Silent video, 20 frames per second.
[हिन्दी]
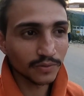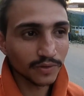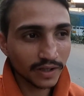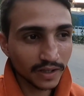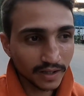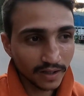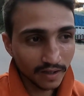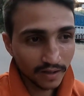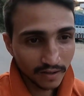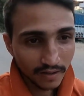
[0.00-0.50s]

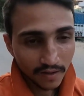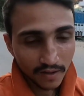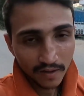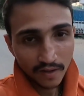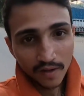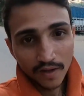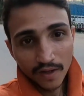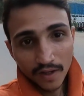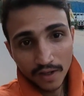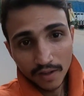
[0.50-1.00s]
क्योंकि
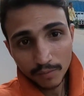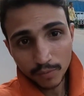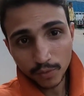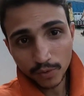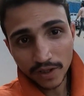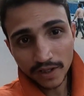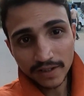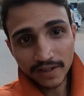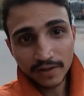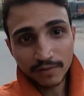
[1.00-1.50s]

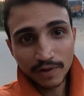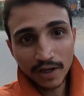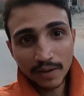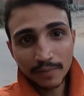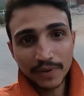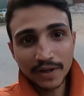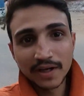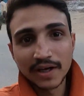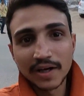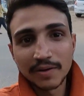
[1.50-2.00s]
पूरा दिन वहाँ
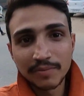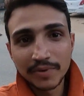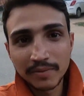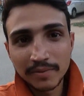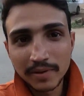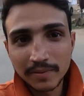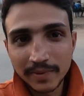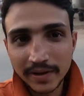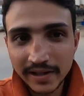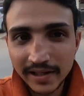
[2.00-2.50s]
पे गर्मी
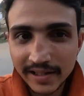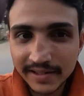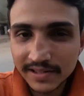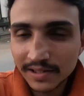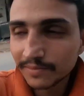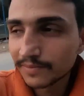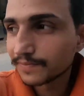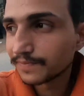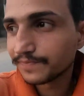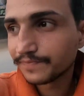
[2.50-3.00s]
में भाई
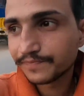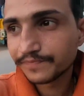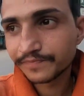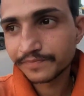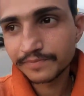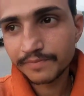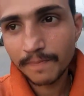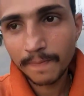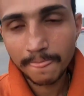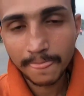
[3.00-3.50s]
ऐसे
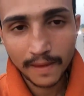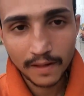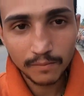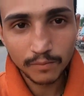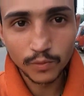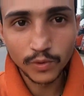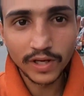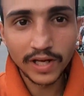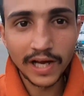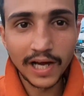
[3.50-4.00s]

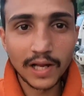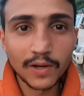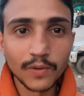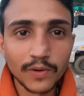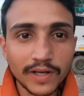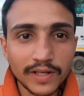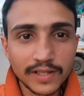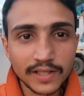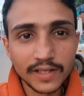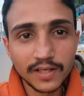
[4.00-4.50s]
बुरे हाल
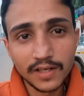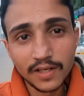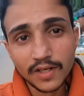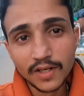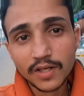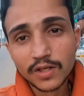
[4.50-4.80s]
हो गए थे